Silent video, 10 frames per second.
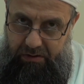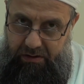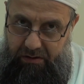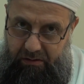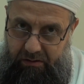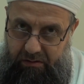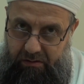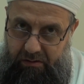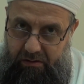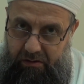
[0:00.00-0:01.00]
Birisi
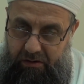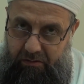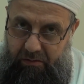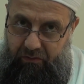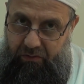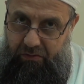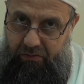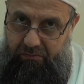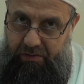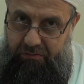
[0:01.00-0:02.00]
iki mefulü
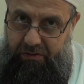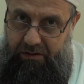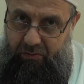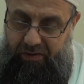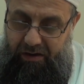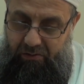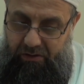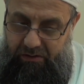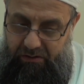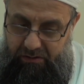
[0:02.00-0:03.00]
birbirine mübayin
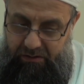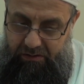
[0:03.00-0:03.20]
olandı.